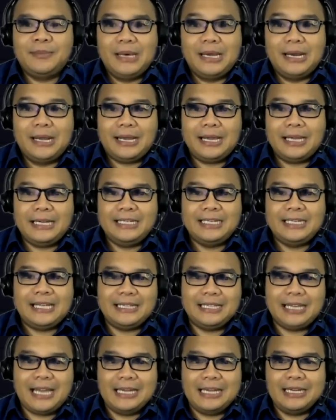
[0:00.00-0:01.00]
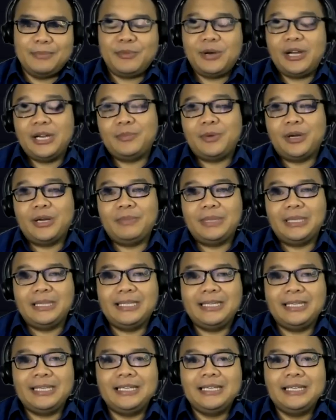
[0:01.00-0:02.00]
Barangkali nanti ada poin-poin
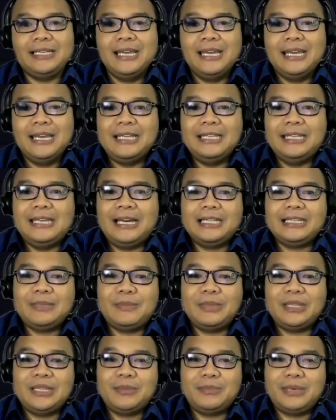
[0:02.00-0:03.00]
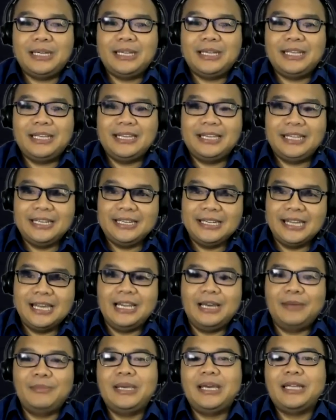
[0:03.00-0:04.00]
penting yang teman-teman ingin
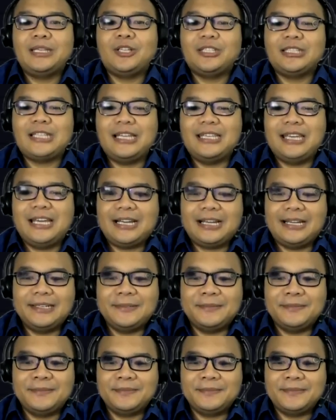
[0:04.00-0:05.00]
dalami atau tanyakan.